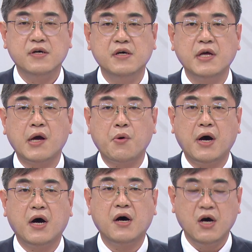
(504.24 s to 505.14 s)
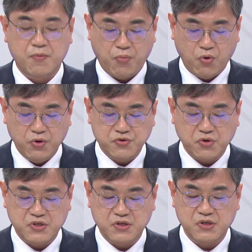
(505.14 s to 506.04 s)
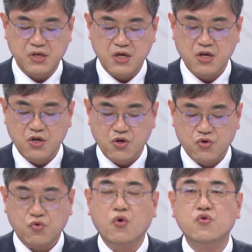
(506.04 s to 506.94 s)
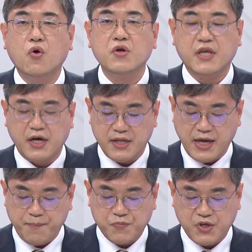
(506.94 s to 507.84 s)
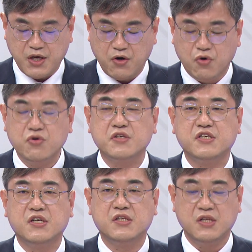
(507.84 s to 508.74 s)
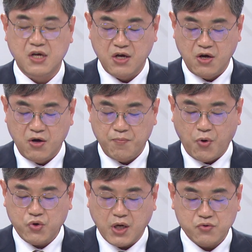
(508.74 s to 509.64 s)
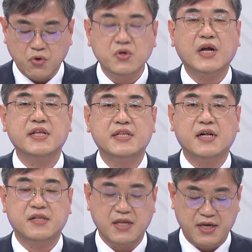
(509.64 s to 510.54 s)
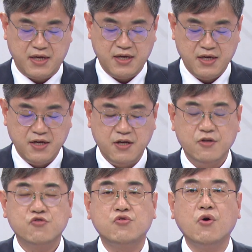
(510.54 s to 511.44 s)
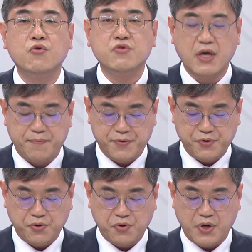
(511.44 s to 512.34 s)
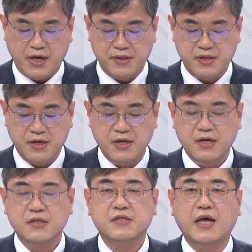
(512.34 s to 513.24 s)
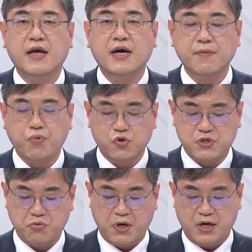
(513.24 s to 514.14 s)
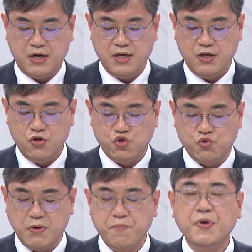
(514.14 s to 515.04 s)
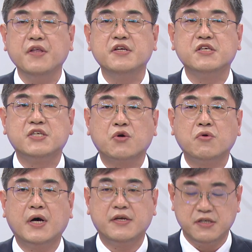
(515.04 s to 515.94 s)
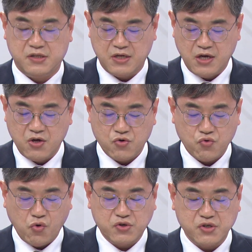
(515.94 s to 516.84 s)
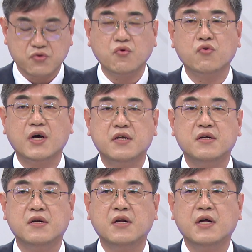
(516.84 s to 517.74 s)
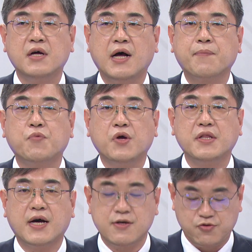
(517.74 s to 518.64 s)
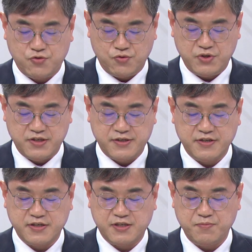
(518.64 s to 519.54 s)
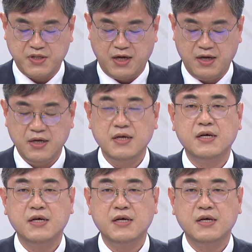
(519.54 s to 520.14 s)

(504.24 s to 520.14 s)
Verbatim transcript: 의회와 보건소 등 공공기관이 함께 어우러지는 복합 공간이 될 때 수영구에 필요로 한 다양한 복지와 주민 편의를 제공하는 공적 공간을 확보해 나갈 수 있을 것입니다.